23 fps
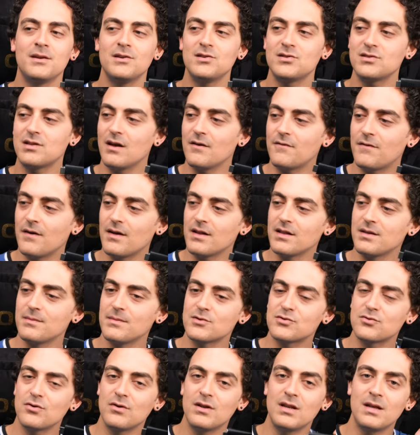İşte
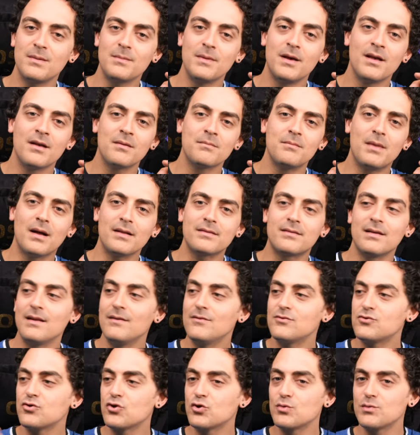efendime söyleyeyim ben
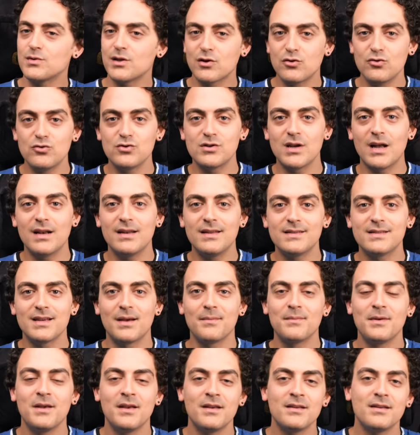televizyonumu da güncelleyeceğim.